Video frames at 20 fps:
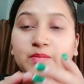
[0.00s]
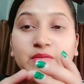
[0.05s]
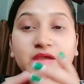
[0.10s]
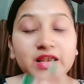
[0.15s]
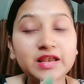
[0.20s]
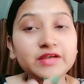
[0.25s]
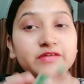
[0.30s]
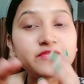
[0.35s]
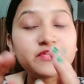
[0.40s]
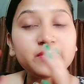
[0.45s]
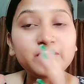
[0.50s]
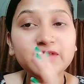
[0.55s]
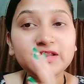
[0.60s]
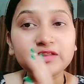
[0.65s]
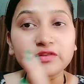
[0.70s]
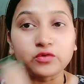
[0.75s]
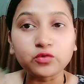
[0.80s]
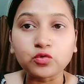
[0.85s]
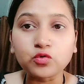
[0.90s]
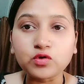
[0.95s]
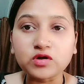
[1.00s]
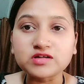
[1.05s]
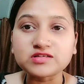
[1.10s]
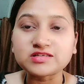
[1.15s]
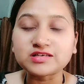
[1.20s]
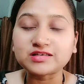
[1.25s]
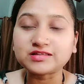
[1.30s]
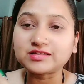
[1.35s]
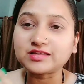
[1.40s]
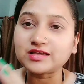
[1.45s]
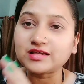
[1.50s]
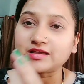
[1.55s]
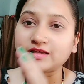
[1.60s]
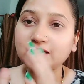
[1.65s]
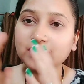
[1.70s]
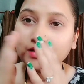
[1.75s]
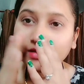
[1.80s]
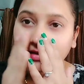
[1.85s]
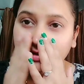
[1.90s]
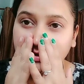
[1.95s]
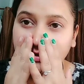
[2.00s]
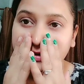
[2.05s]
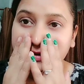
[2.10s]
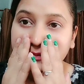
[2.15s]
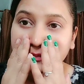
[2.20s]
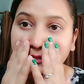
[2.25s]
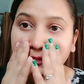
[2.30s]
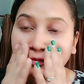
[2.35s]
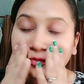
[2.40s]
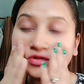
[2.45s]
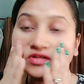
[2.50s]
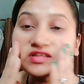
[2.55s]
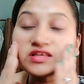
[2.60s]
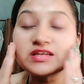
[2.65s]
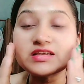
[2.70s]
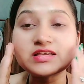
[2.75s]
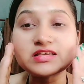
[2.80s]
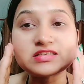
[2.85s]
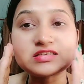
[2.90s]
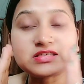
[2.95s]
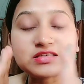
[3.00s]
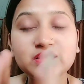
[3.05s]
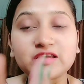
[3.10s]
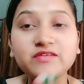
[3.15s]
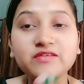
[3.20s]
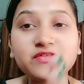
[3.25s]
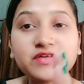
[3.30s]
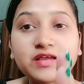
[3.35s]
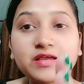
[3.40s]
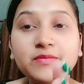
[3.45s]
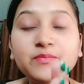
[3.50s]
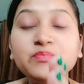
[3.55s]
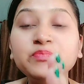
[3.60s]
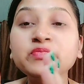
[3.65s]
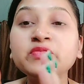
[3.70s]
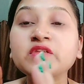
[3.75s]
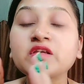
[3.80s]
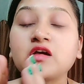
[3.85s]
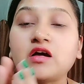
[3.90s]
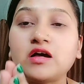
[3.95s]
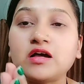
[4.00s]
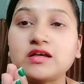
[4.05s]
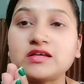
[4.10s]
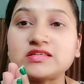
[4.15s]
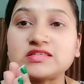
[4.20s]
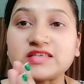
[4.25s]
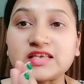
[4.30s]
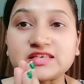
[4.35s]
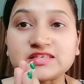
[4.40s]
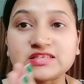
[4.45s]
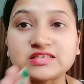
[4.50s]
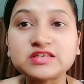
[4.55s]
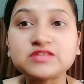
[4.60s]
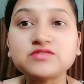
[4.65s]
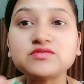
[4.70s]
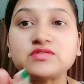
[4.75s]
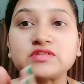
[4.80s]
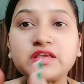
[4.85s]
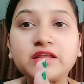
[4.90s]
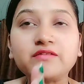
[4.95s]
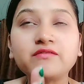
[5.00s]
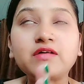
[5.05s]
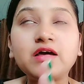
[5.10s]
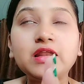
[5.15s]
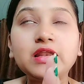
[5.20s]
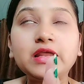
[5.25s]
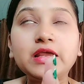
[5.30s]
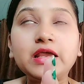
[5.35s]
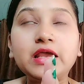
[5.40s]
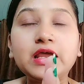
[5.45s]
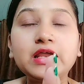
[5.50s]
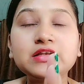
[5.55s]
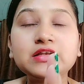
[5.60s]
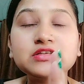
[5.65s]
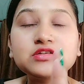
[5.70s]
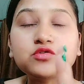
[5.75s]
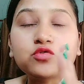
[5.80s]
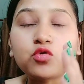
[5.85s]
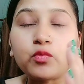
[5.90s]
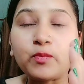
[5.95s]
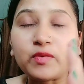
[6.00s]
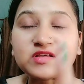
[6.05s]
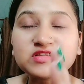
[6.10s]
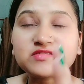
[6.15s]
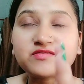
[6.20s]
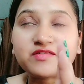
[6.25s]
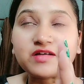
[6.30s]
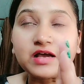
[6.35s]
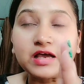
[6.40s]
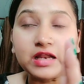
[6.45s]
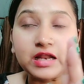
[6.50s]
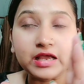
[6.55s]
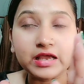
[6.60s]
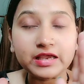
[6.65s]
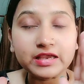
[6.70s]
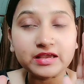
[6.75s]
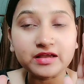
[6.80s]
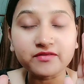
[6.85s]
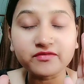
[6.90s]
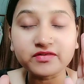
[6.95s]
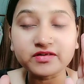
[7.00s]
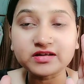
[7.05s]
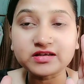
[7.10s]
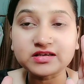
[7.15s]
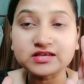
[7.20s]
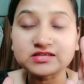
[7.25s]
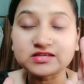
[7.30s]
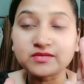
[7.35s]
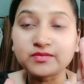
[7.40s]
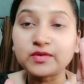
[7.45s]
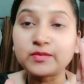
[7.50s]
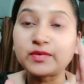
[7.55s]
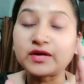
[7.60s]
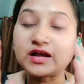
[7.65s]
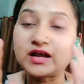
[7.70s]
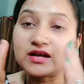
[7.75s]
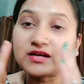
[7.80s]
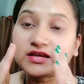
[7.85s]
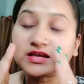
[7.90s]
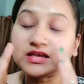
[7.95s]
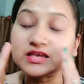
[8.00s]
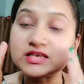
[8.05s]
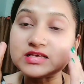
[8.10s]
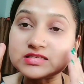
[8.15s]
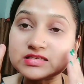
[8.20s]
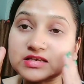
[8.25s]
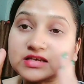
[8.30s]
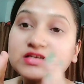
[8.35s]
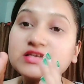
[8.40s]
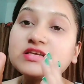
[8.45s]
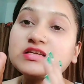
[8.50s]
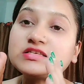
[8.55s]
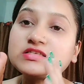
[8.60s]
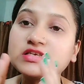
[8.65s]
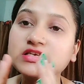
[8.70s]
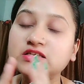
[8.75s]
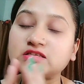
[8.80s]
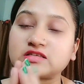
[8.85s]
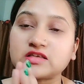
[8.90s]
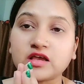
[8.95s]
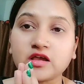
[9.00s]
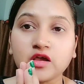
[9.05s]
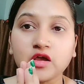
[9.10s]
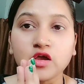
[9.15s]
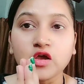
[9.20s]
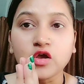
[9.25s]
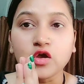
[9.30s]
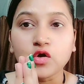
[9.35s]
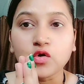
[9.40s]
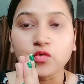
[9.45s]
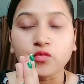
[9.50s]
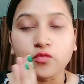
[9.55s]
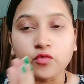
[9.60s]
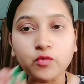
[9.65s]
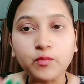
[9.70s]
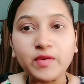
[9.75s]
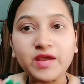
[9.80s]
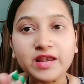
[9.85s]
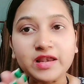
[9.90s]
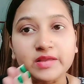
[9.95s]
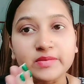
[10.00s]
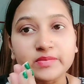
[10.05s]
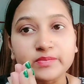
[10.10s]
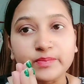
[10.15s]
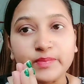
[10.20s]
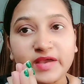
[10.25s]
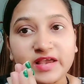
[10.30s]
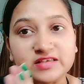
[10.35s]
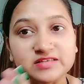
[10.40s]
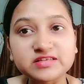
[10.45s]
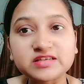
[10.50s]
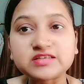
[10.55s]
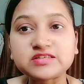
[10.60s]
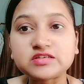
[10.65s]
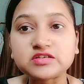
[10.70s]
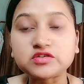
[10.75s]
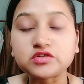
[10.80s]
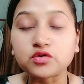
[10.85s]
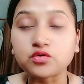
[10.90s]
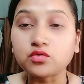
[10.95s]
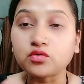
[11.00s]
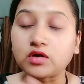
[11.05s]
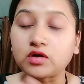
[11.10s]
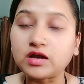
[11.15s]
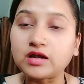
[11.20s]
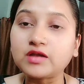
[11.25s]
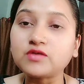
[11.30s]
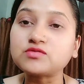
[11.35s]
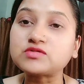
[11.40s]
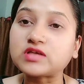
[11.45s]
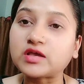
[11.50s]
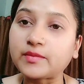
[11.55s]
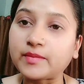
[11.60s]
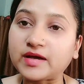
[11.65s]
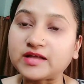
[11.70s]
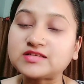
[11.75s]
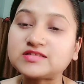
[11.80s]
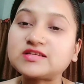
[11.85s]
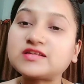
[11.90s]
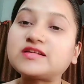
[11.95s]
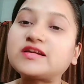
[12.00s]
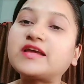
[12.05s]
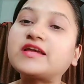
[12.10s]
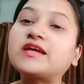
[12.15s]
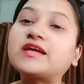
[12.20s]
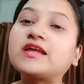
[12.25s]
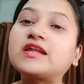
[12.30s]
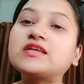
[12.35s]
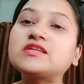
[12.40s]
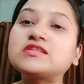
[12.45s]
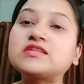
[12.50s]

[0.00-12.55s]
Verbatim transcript: मेल एंड फीमेल दोनों कर सकते हैं एंड पूरी तरीके से सेफ है सेंसिटिव स्किन वाले एंड जिनको पस वगैरह है या फिर किसी भी प्रकार की स्किन डिसीज़ है वो पहले पैच टेस्ट जरूर कर लें उसके बाद इसे ट्राई करें